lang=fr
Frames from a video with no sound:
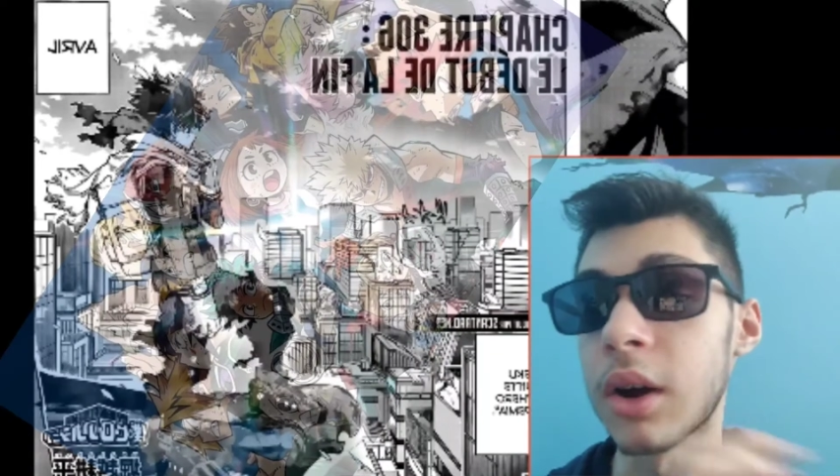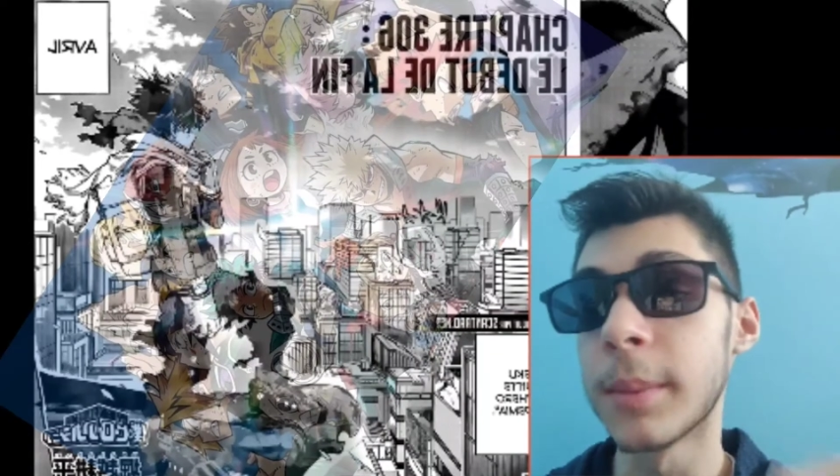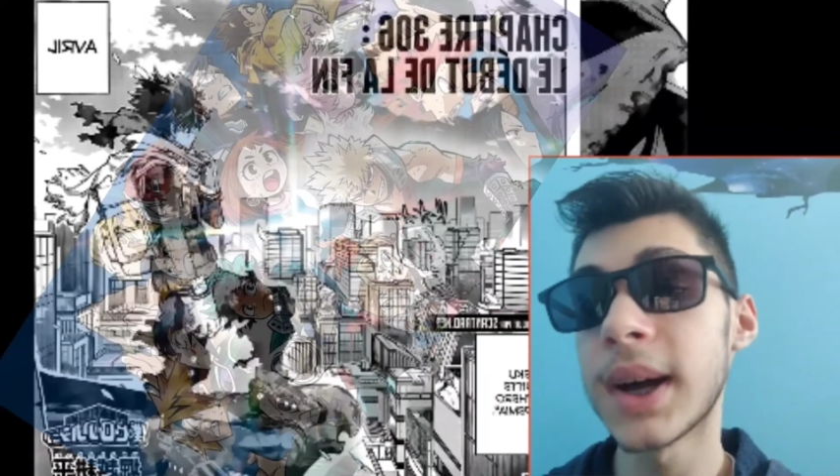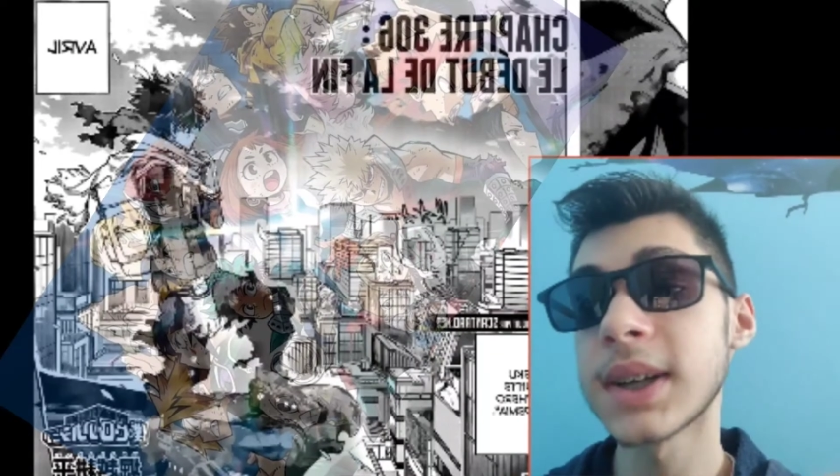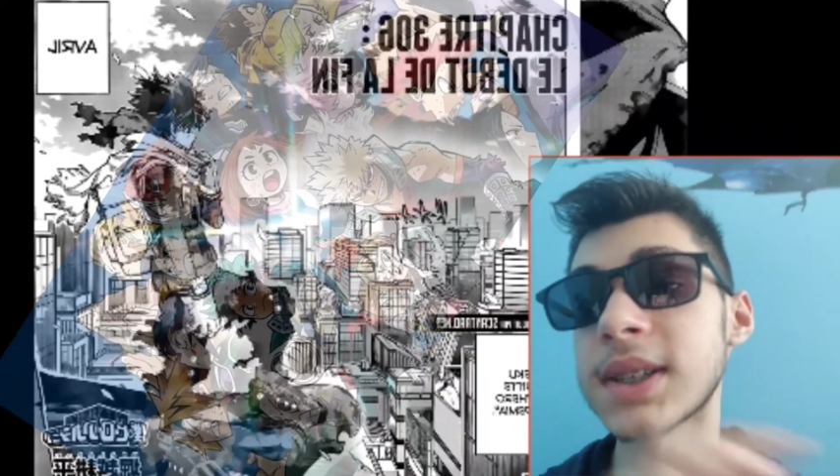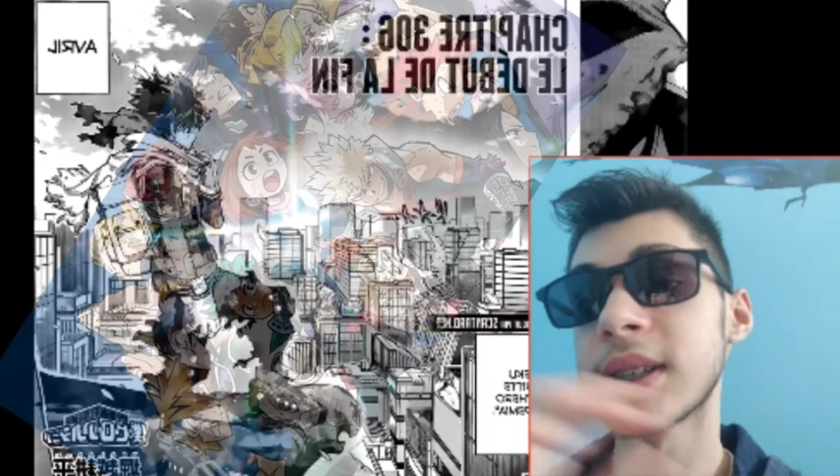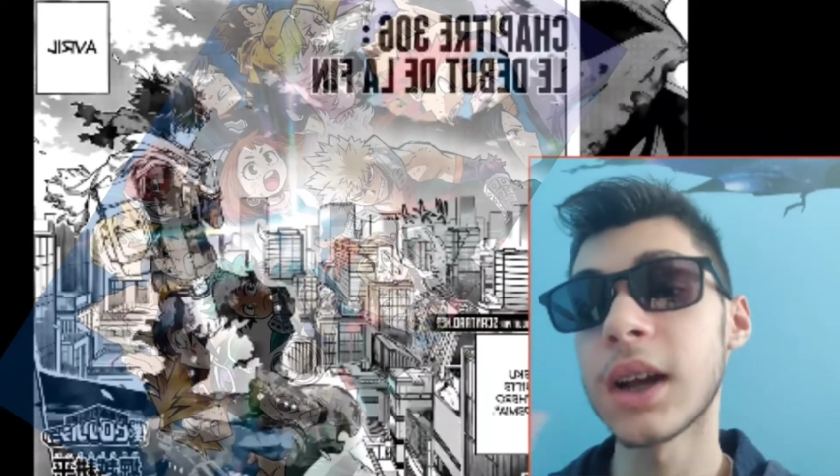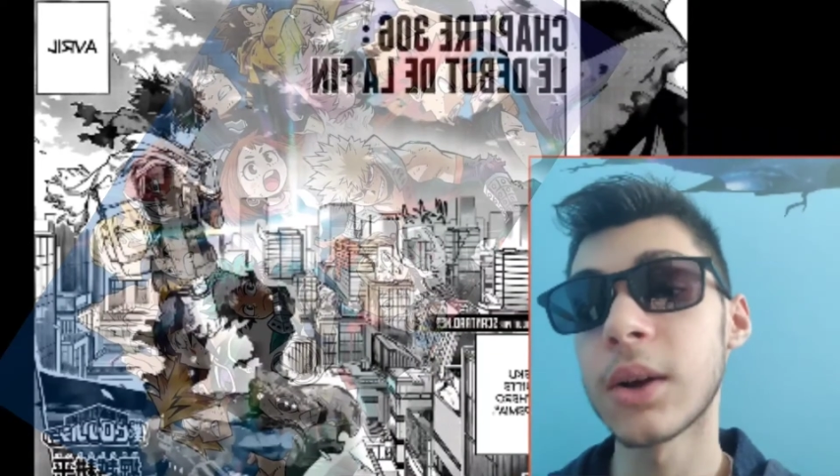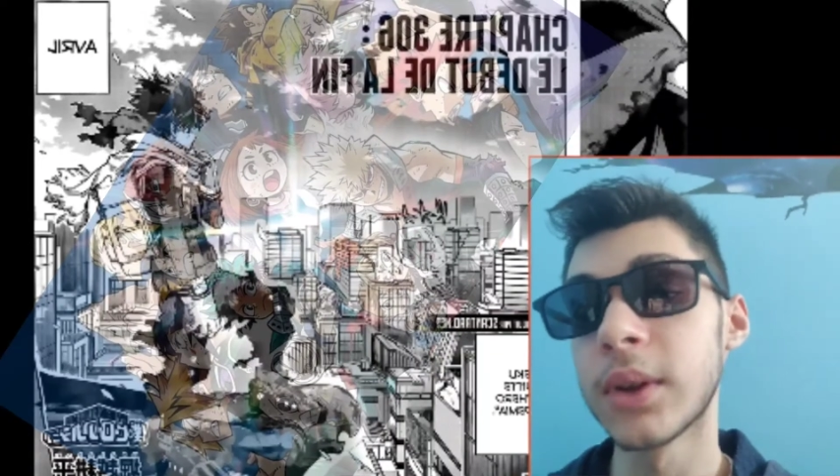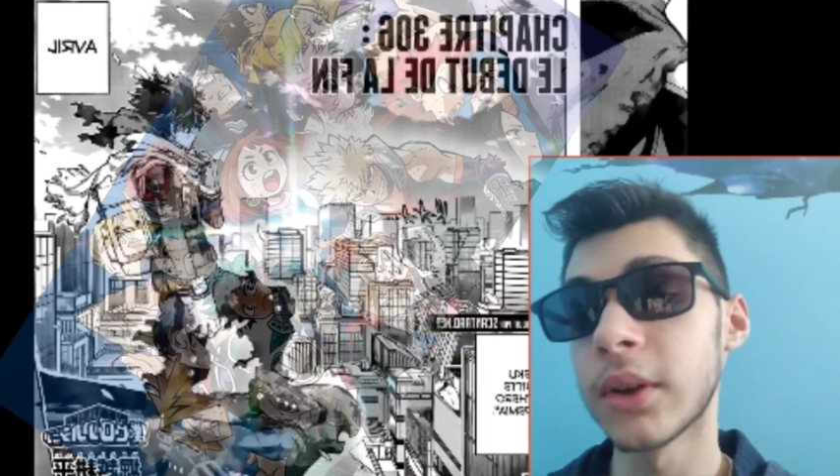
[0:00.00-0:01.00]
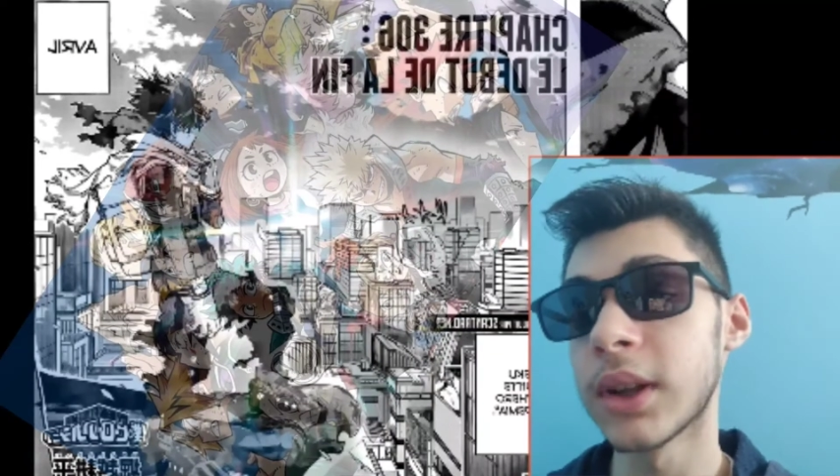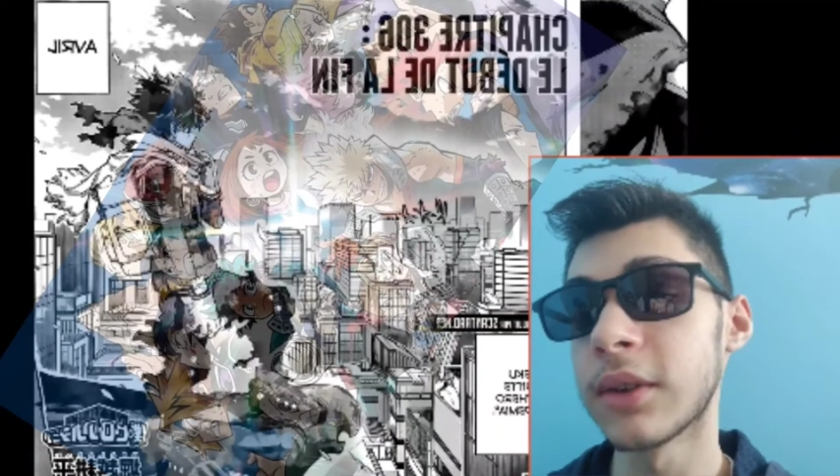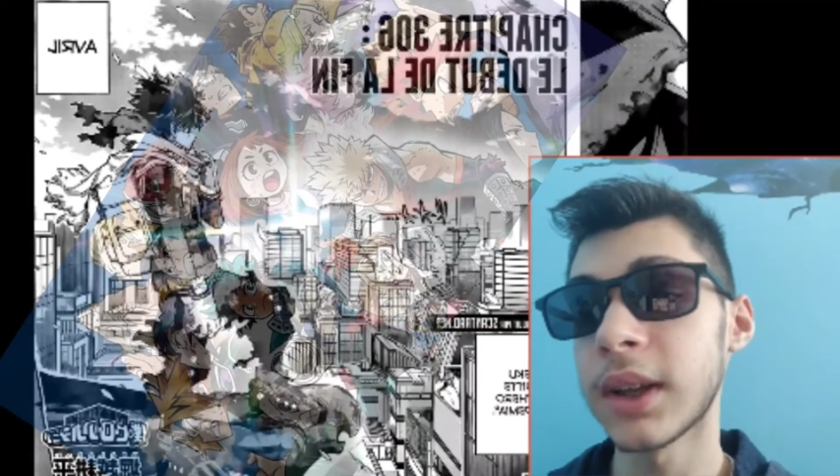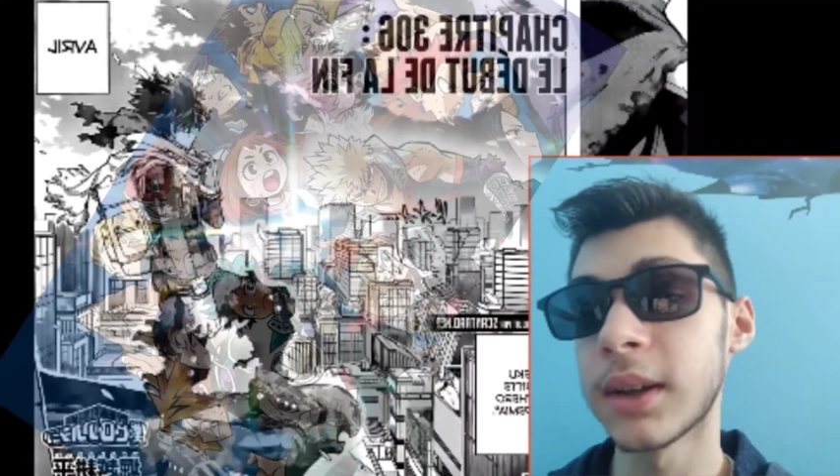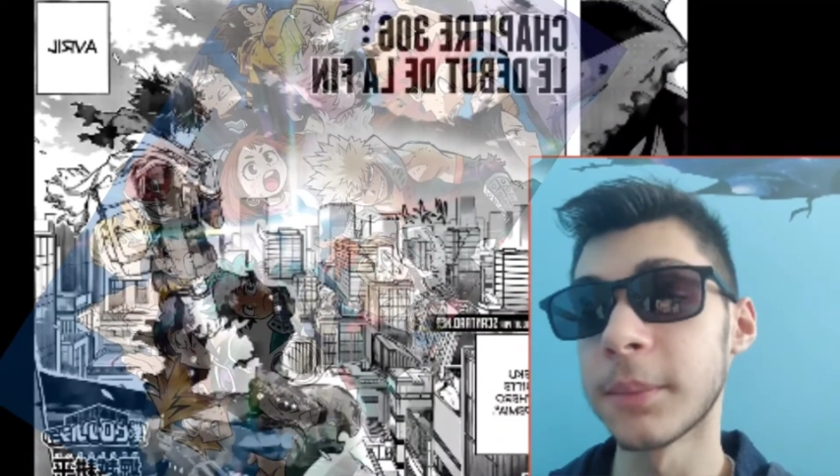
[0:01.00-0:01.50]
mars, là on est en
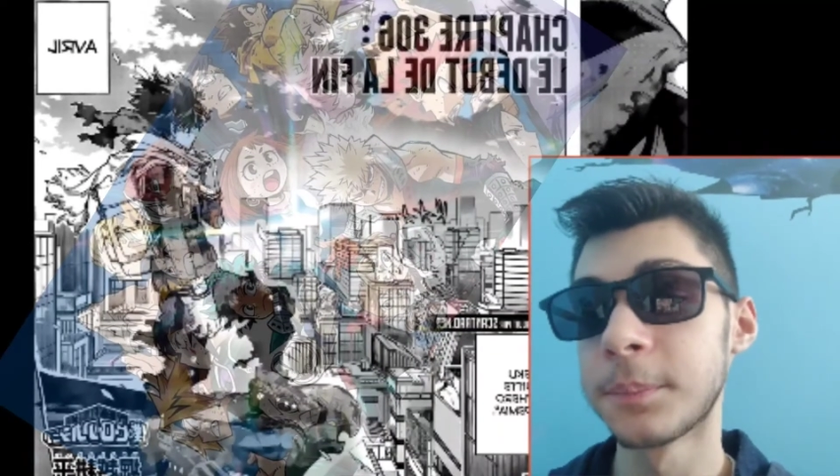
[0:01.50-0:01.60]
avril.